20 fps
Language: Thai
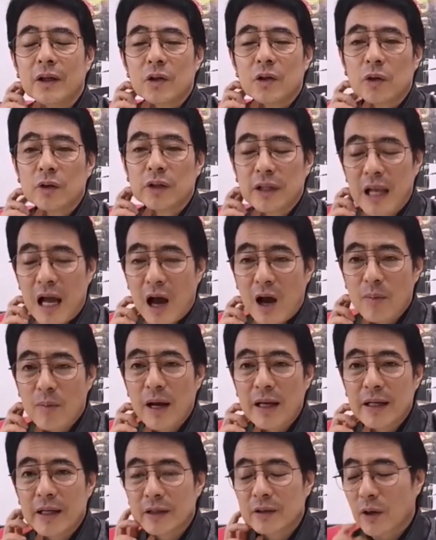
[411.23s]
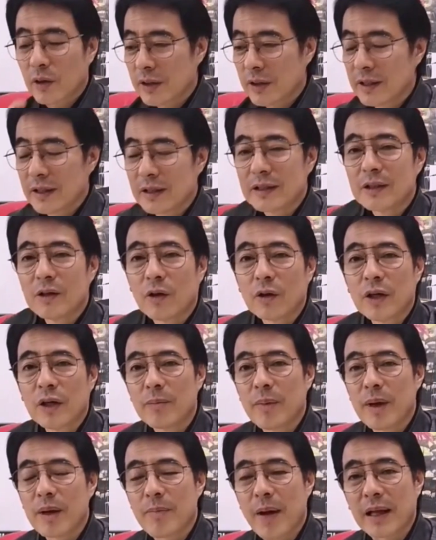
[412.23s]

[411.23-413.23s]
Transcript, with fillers: คนที่ลาออกไปเนี่ยตอนนี้คือคนที่เป็น